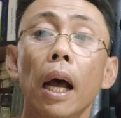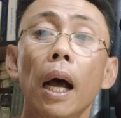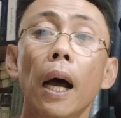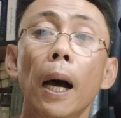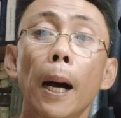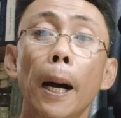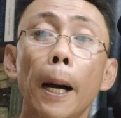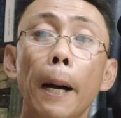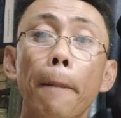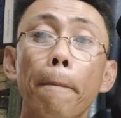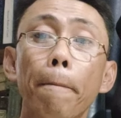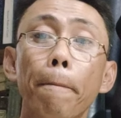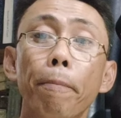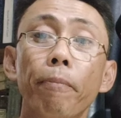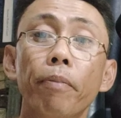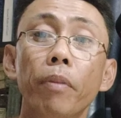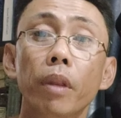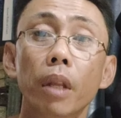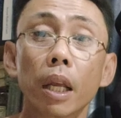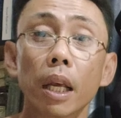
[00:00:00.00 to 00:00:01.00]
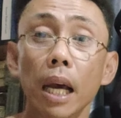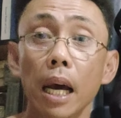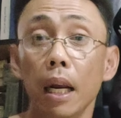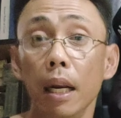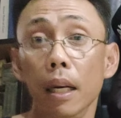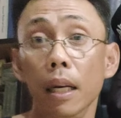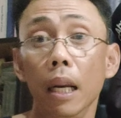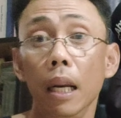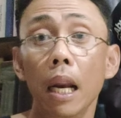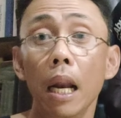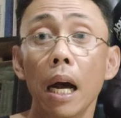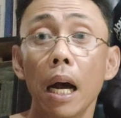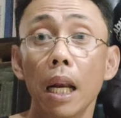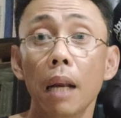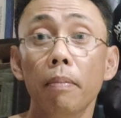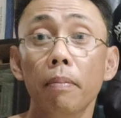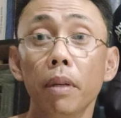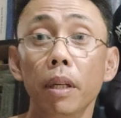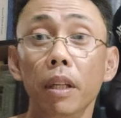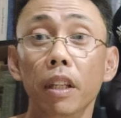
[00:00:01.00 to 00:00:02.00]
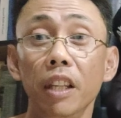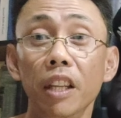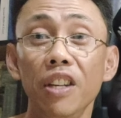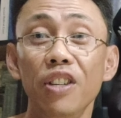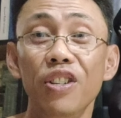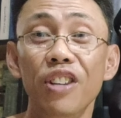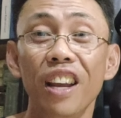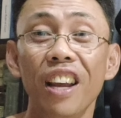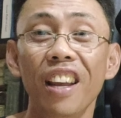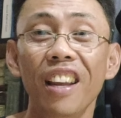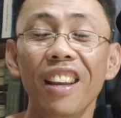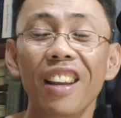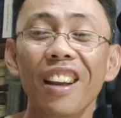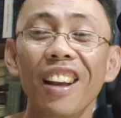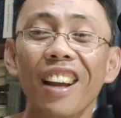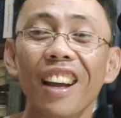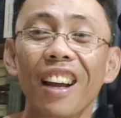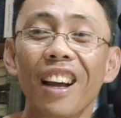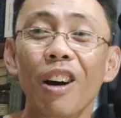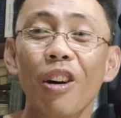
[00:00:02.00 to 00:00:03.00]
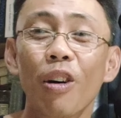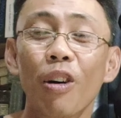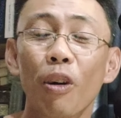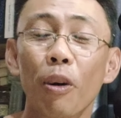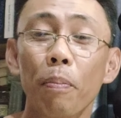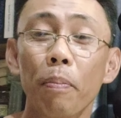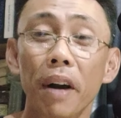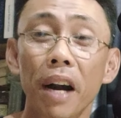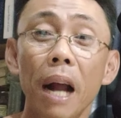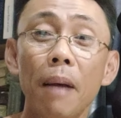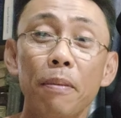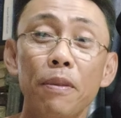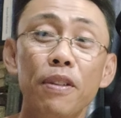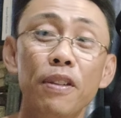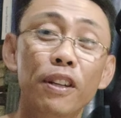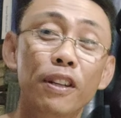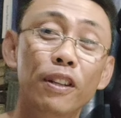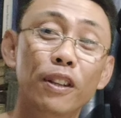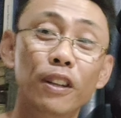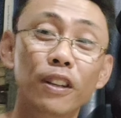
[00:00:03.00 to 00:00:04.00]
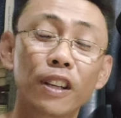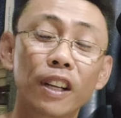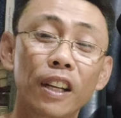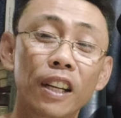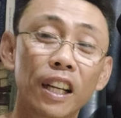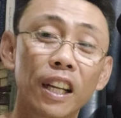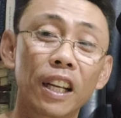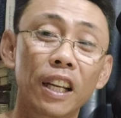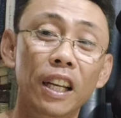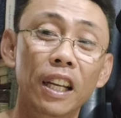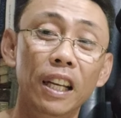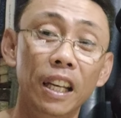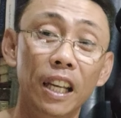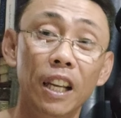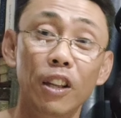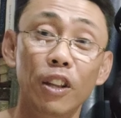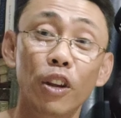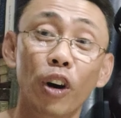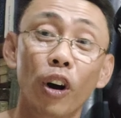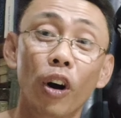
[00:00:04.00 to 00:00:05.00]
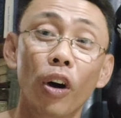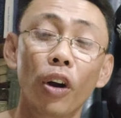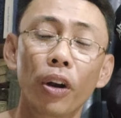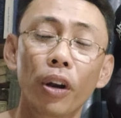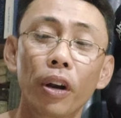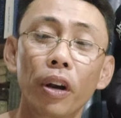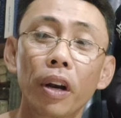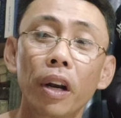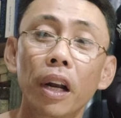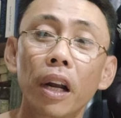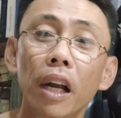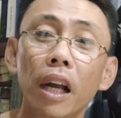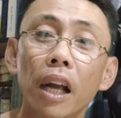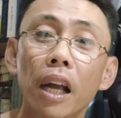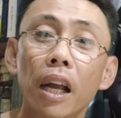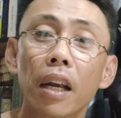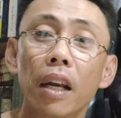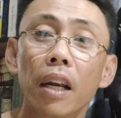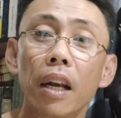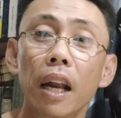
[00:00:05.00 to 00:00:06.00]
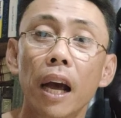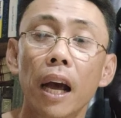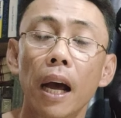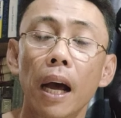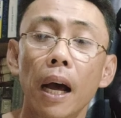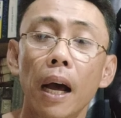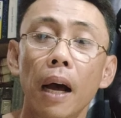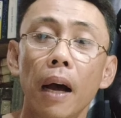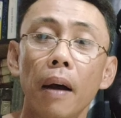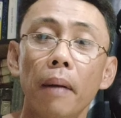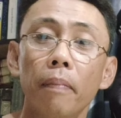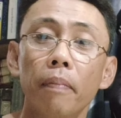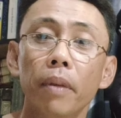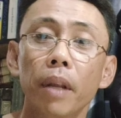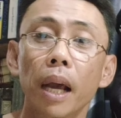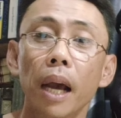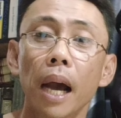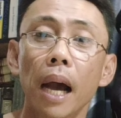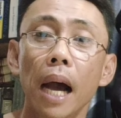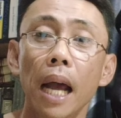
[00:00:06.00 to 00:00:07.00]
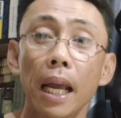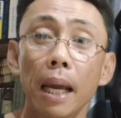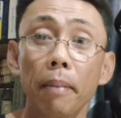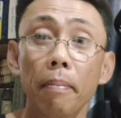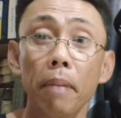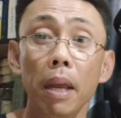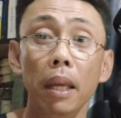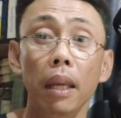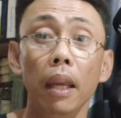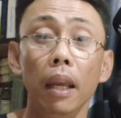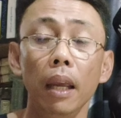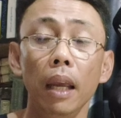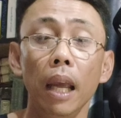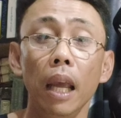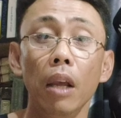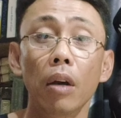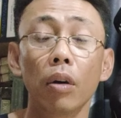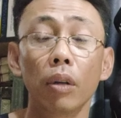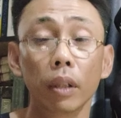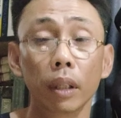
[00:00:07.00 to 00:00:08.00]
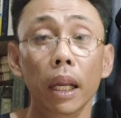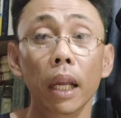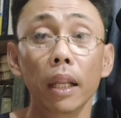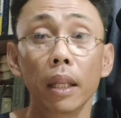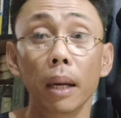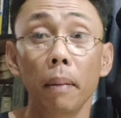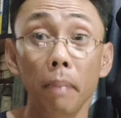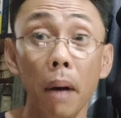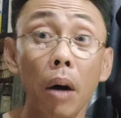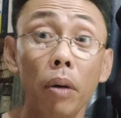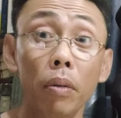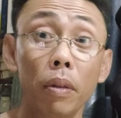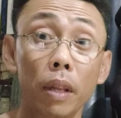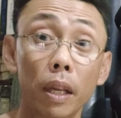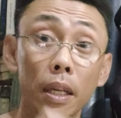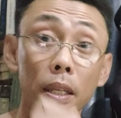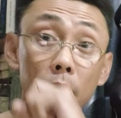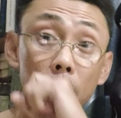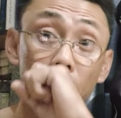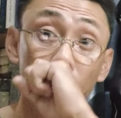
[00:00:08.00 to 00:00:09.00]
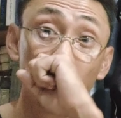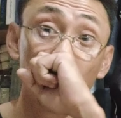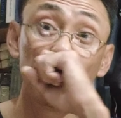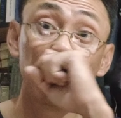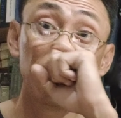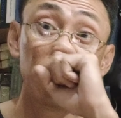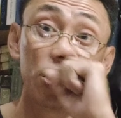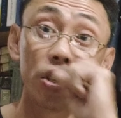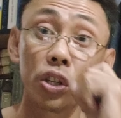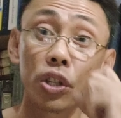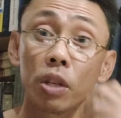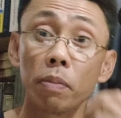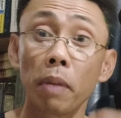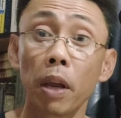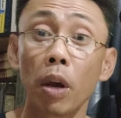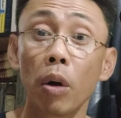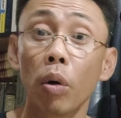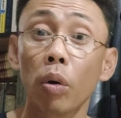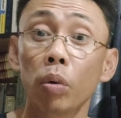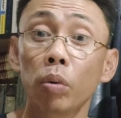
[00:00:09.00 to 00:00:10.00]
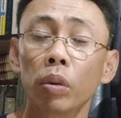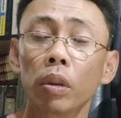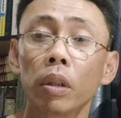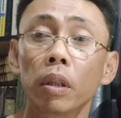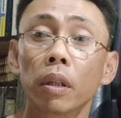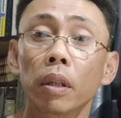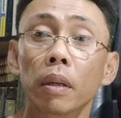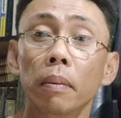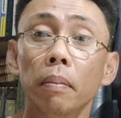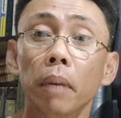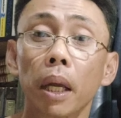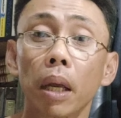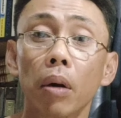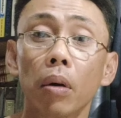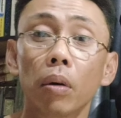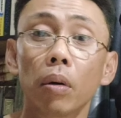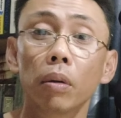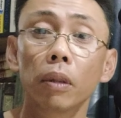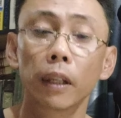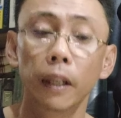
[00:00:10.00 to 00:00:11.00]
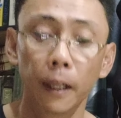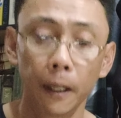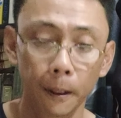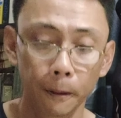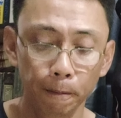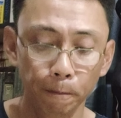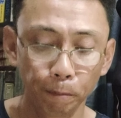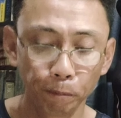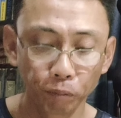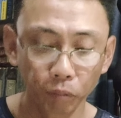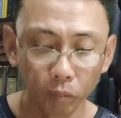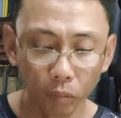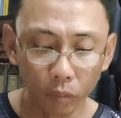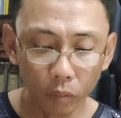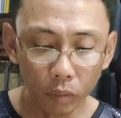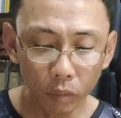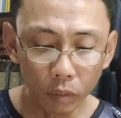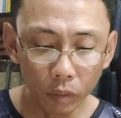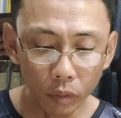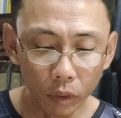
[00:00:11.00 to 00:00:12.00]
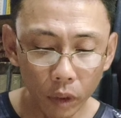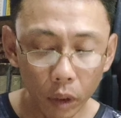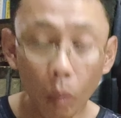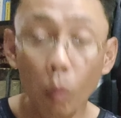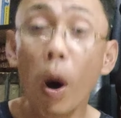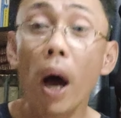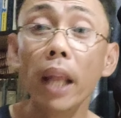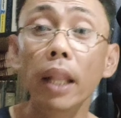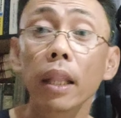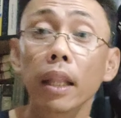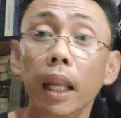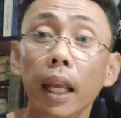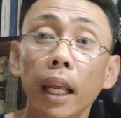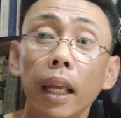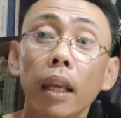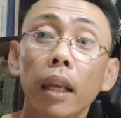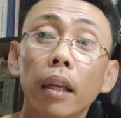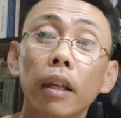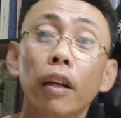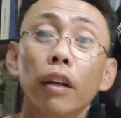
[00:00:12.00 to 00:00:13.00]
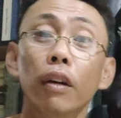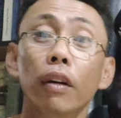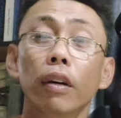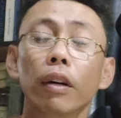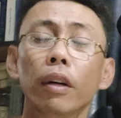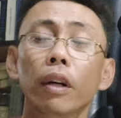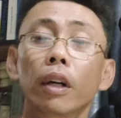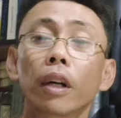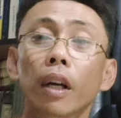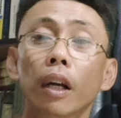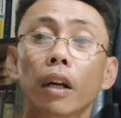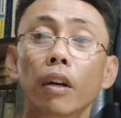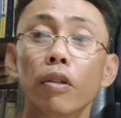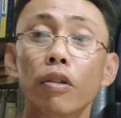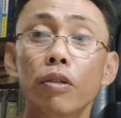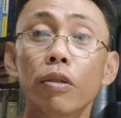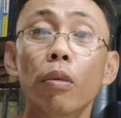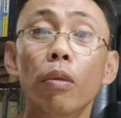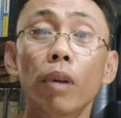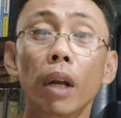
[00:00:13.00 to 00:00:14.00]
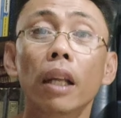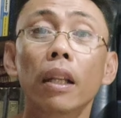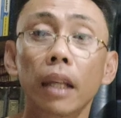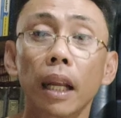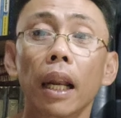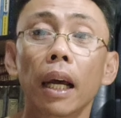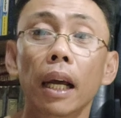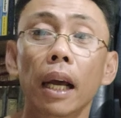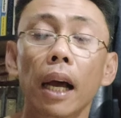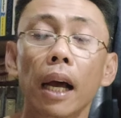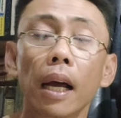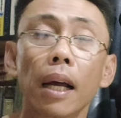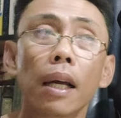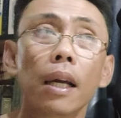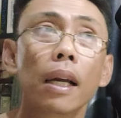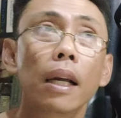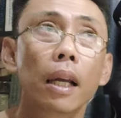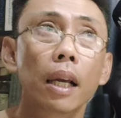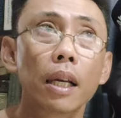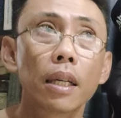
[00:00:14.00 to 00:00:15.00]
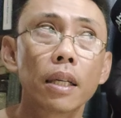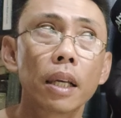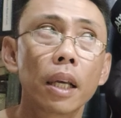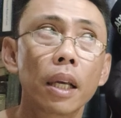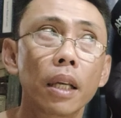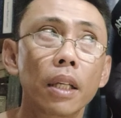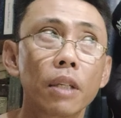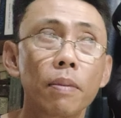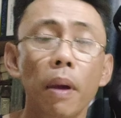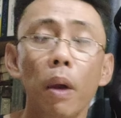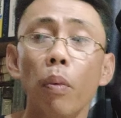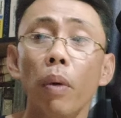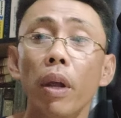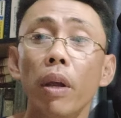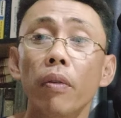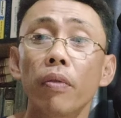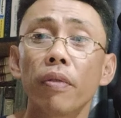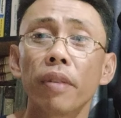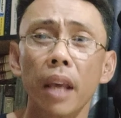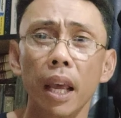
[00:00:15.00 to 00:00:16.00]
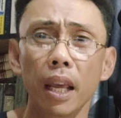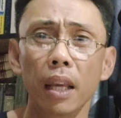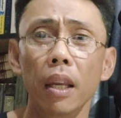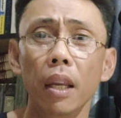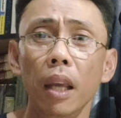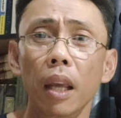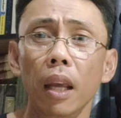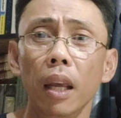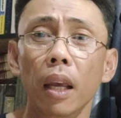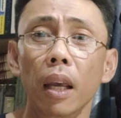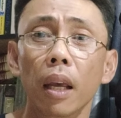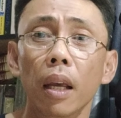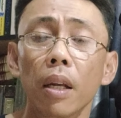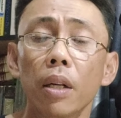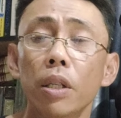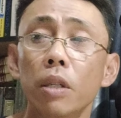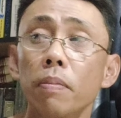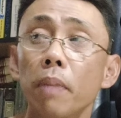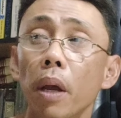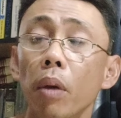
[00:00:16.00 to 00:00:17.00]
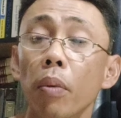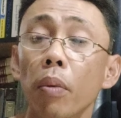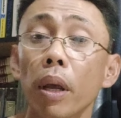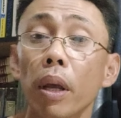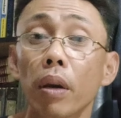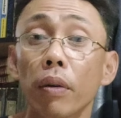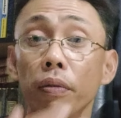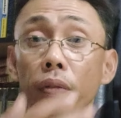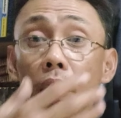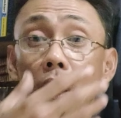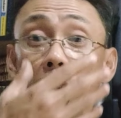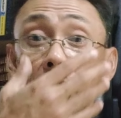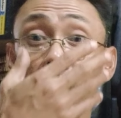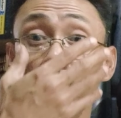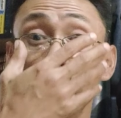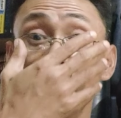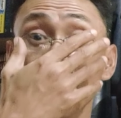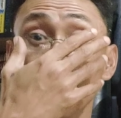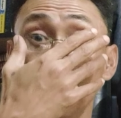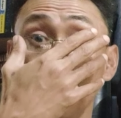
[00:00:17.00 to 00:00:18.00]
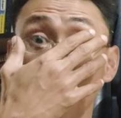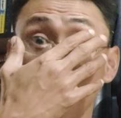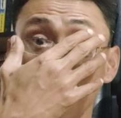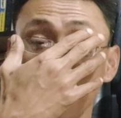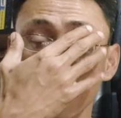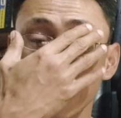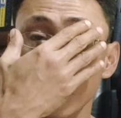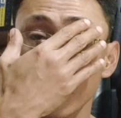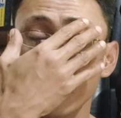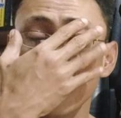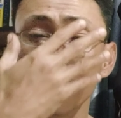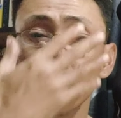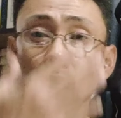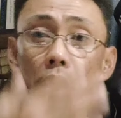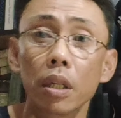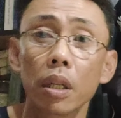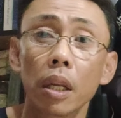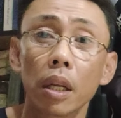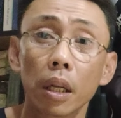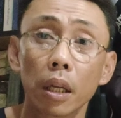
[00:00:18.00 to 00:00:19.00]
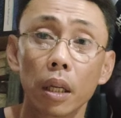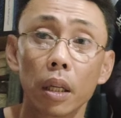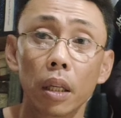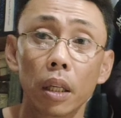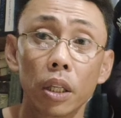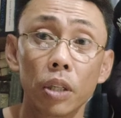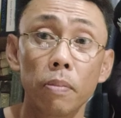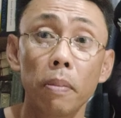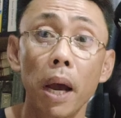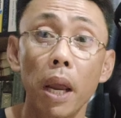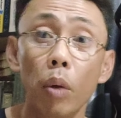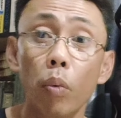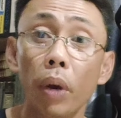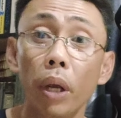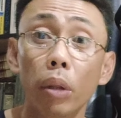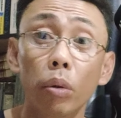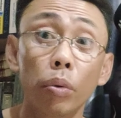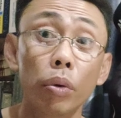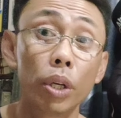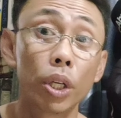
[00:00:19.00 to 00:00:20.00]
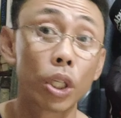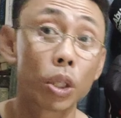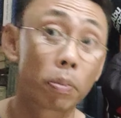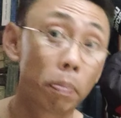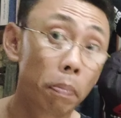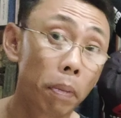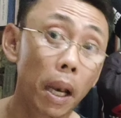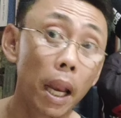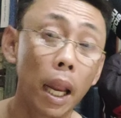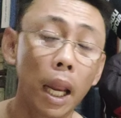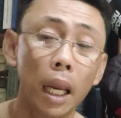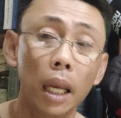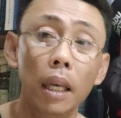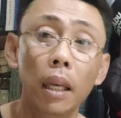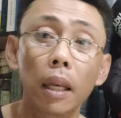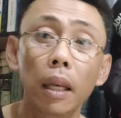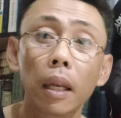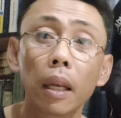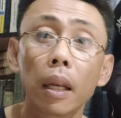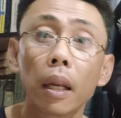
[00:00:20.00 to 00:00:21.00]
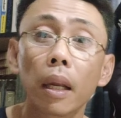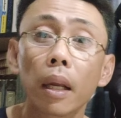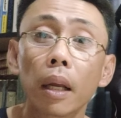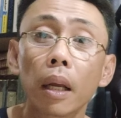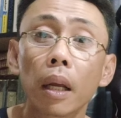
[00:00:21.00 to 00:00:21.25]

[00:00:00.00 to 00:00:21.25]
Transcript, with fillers: Um, hindi nga nila alam ni TJ or perhaps ni, ni, ni, ni Don na I am making a content about this. It is just my own my own uh, wanting, no. Gusto ko lang talaga kasi it's my way of thinking. Eh. It's my way of giving justice and it is my way to explain